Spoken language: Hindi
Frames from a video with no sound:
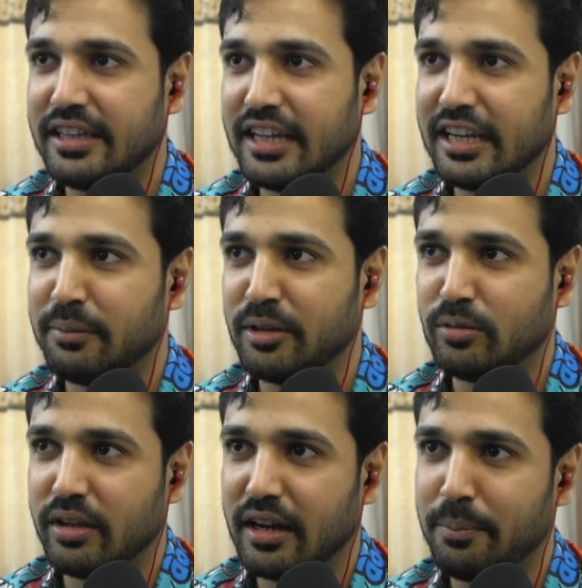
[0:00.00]
देखने में
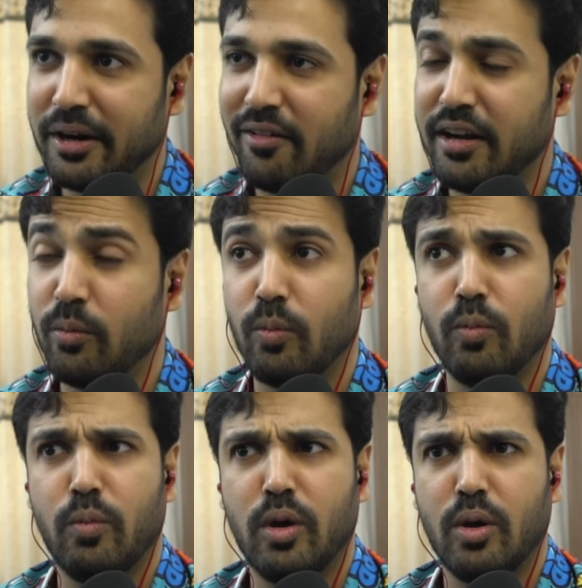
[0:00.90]
दूसरे की फटवाने
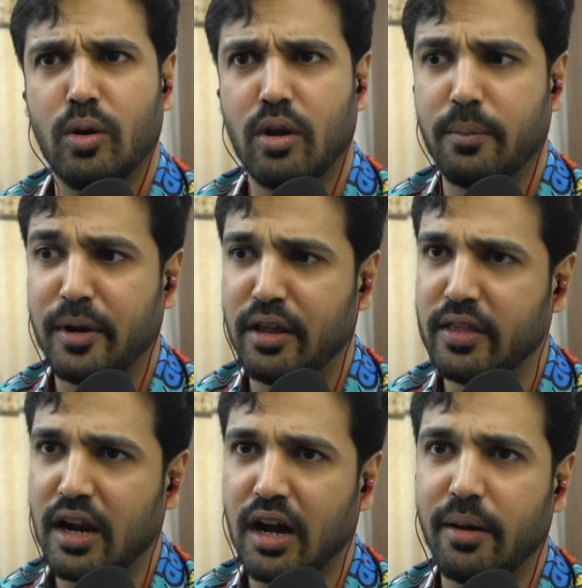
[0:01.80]
में और अपन
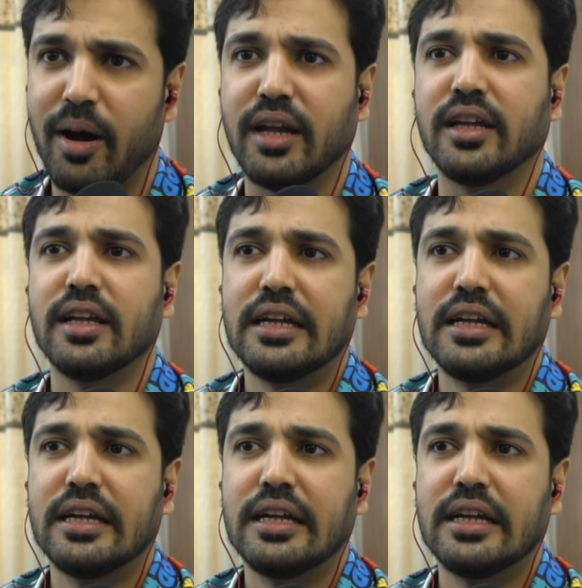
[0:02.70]
अंदर आ गया भाई